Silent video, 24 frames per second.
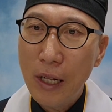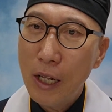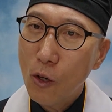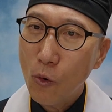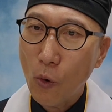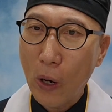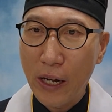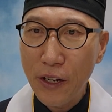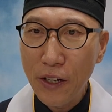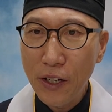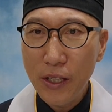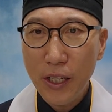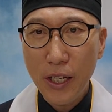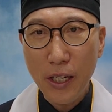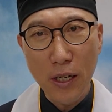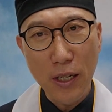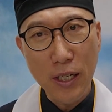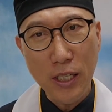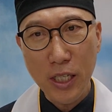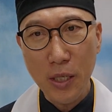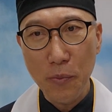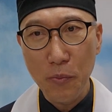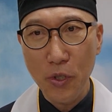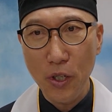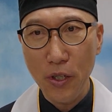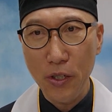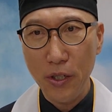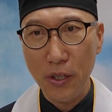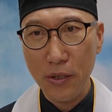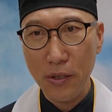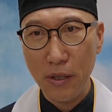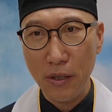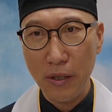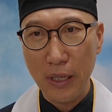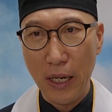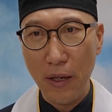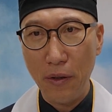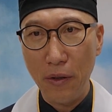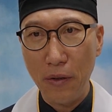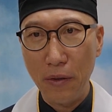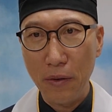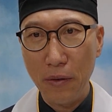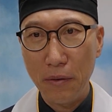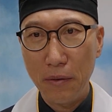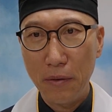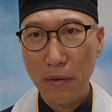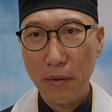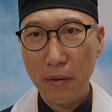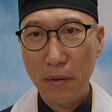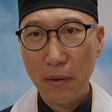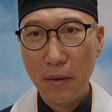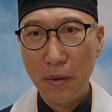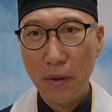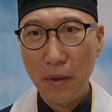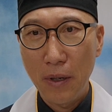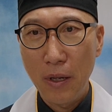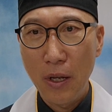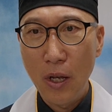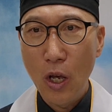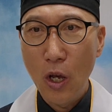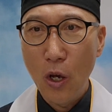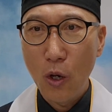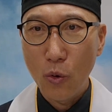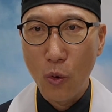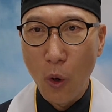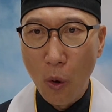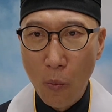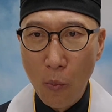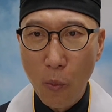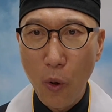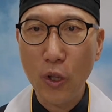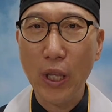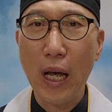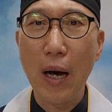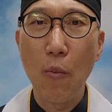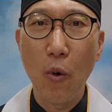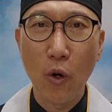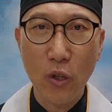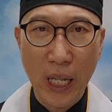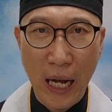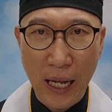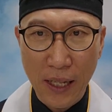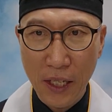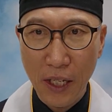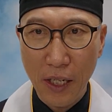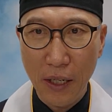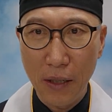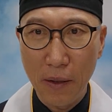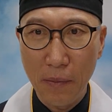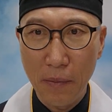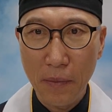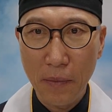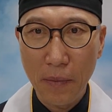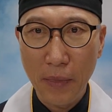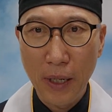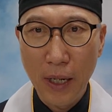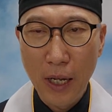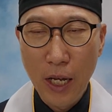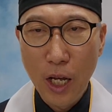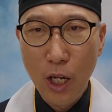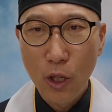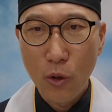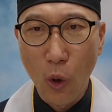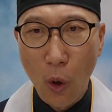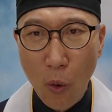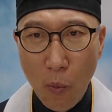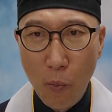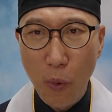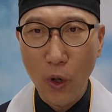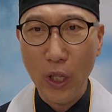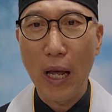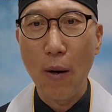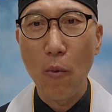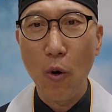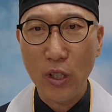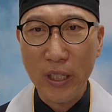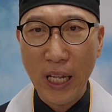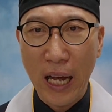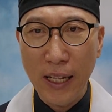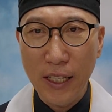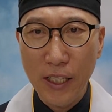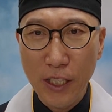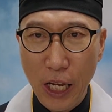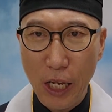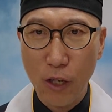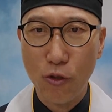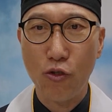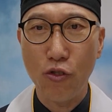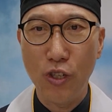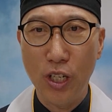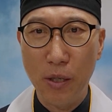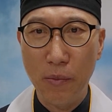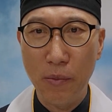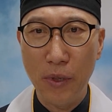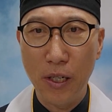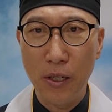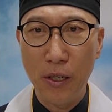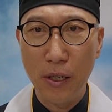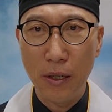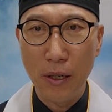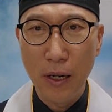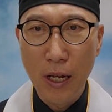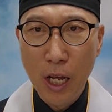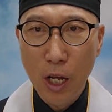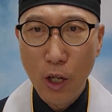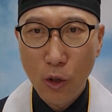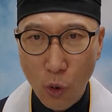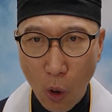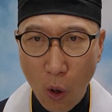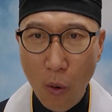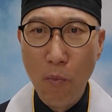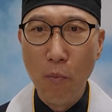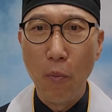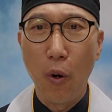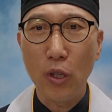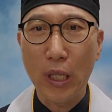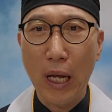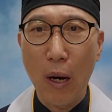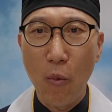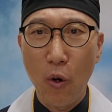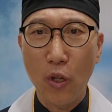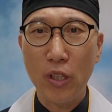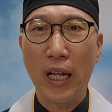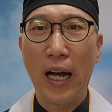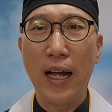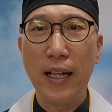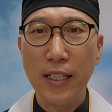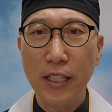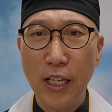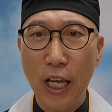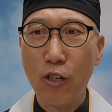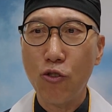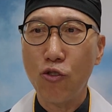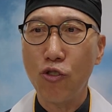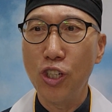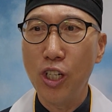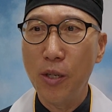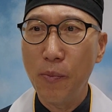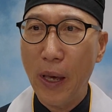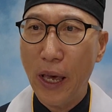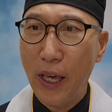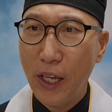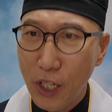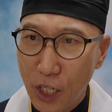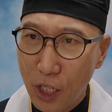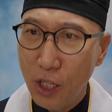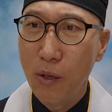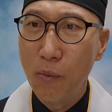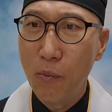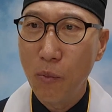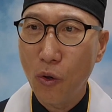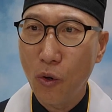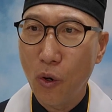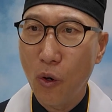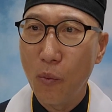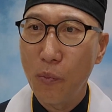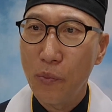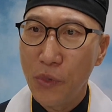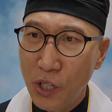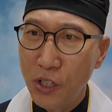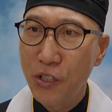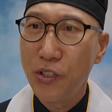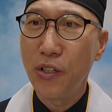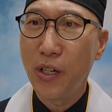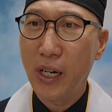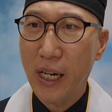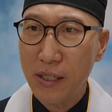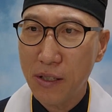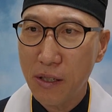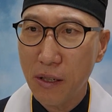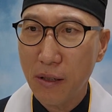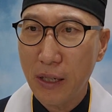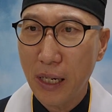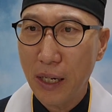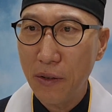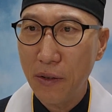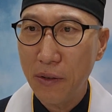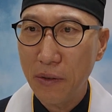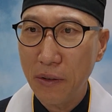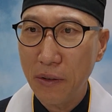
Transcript: 과연 이런 심정이었을까요? 돈보다 못한 이름, 돈보다 못한 예수님을 돈보다 못한 예수님의 이름으로 명령했을까요?